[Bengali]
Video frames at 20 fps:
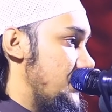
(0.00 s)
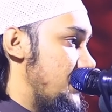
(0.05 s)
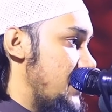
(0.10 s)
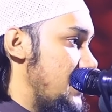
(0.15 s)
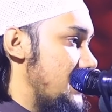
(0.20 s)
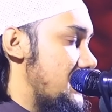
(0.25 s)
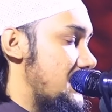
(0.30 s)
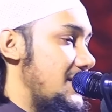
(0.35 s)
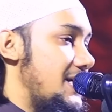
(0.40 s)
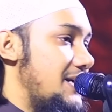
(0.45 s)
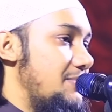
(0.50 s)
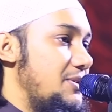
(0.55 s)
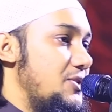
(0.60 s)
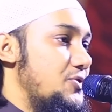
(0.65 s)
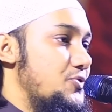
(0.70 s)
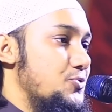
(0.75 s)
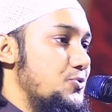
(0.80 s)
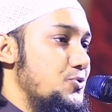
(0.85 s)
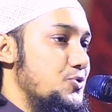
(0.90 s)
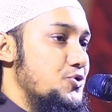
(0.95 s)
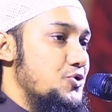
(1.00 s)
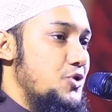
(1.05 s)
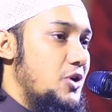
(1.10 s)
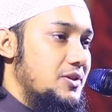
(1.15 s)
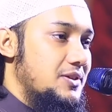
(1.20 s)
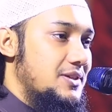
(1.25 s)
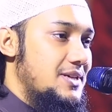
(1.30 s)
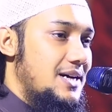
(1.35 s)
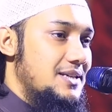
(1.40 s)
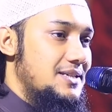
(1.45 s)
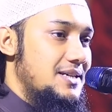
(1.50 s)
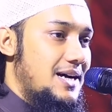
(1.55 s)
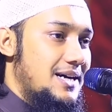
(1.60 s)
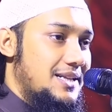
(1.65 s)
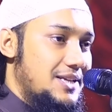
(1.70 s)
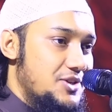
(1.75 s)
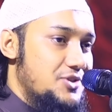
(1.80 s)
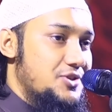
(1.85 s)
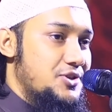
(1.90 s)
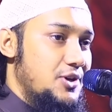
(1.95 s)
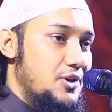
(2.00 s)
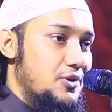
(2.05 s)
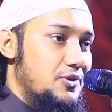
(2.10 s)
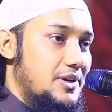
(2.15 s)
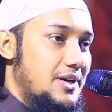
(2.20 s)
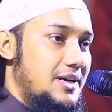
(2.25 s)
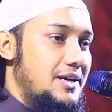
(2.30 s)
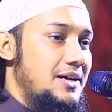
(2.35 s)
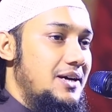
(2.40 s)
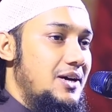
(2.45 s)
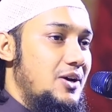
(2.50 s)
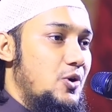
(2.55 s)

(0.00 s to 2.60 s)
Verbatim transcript: যে ইসলামে শুধু সৎ কাজে আদেশ ছিল না